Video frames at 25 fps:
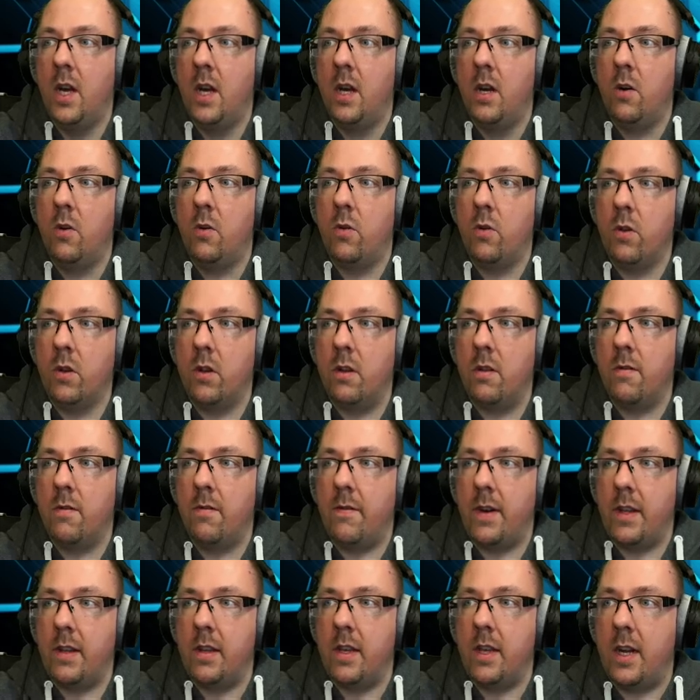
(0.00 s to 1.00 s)
Und
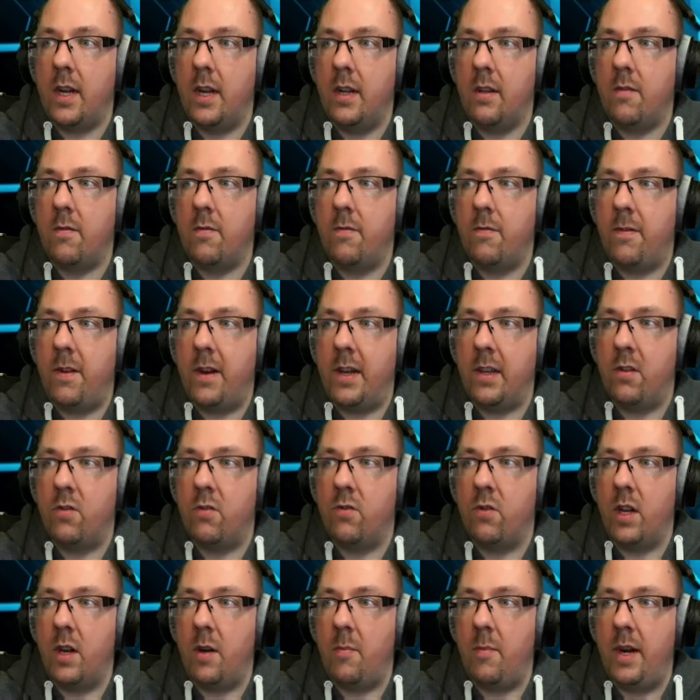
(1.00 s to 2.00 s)
was ich halt fast
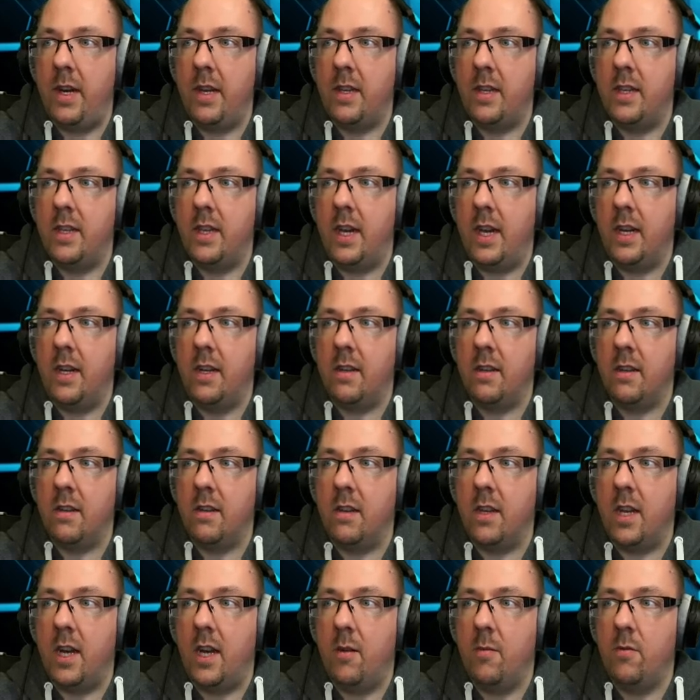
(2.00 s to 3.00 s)
schon am meisten
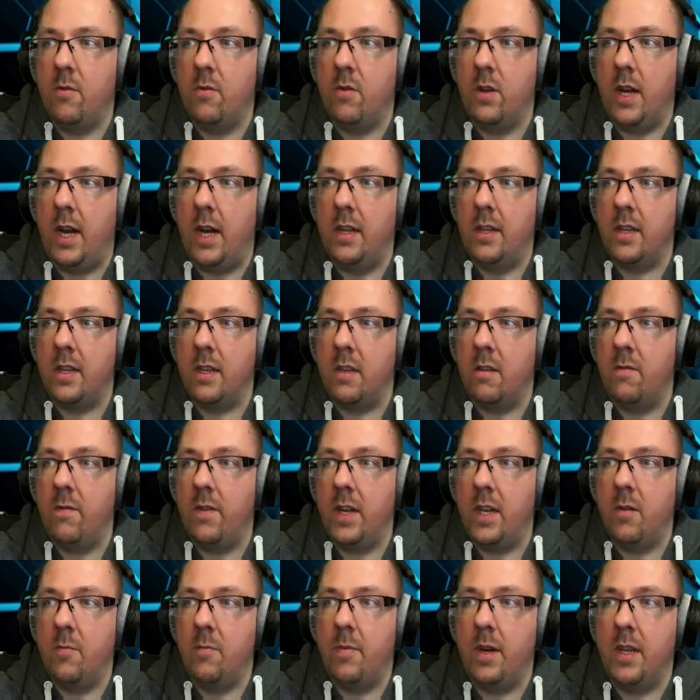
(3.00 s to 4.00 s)
eingesetzt habe oder einsetzen
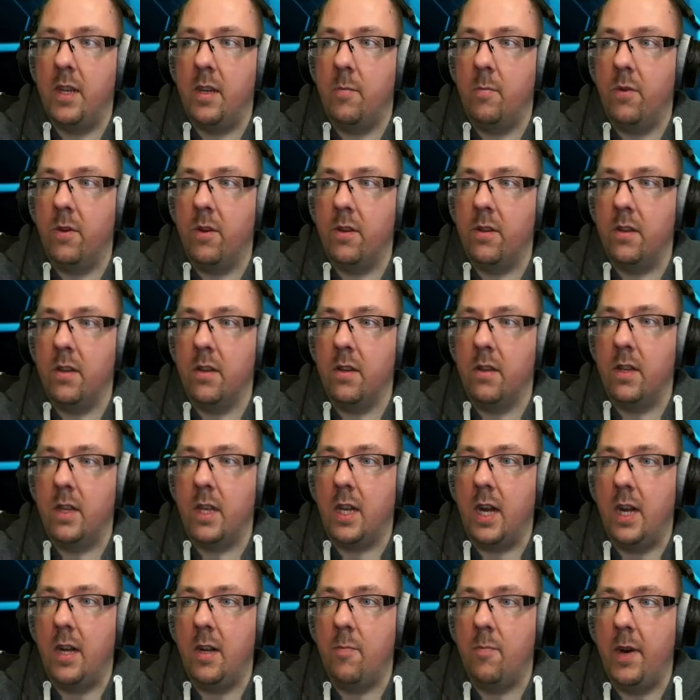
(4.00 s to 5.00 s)
werde bei dem Boss, ist
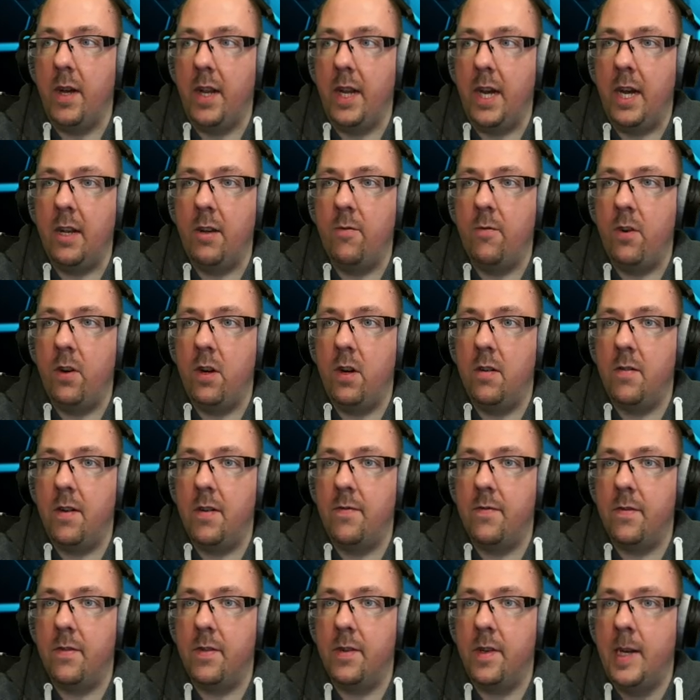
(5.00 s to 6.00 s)
halt meine
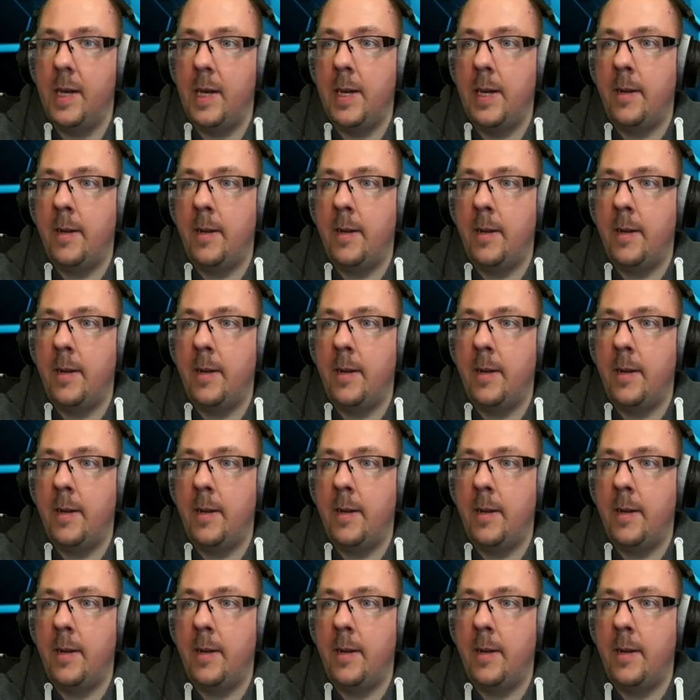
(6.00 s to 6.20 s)
Handfeuerwaffe.